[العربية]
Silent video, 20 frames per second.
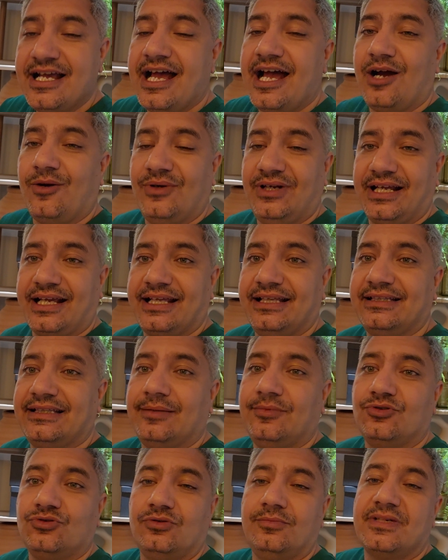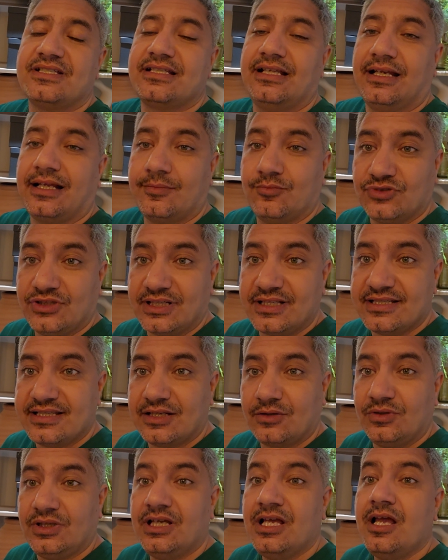او انك انت بتقول مثلا انك مدرس
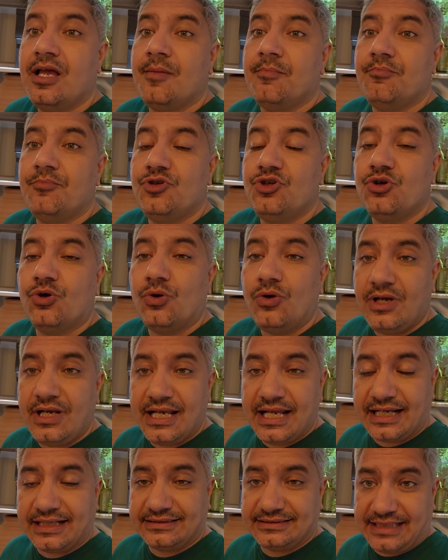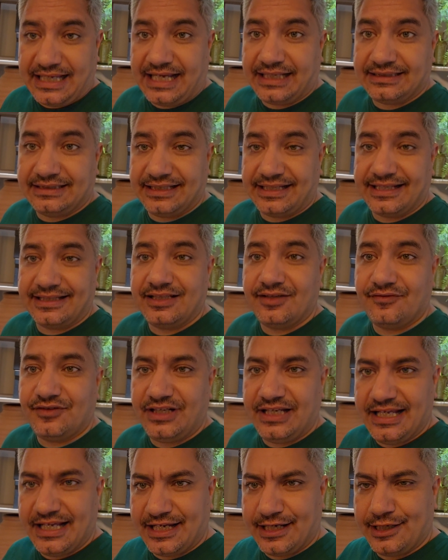ثانوي بيقول لك تحت كده في
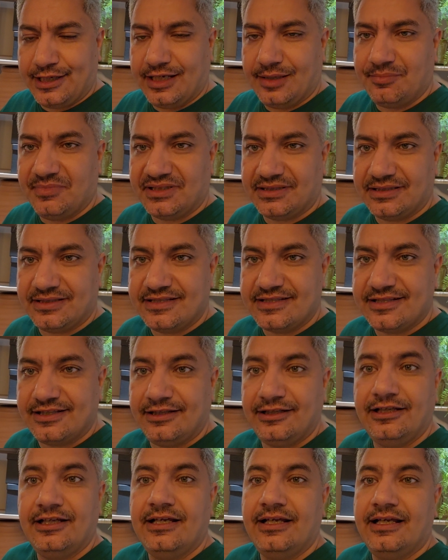الاخر لما تنزل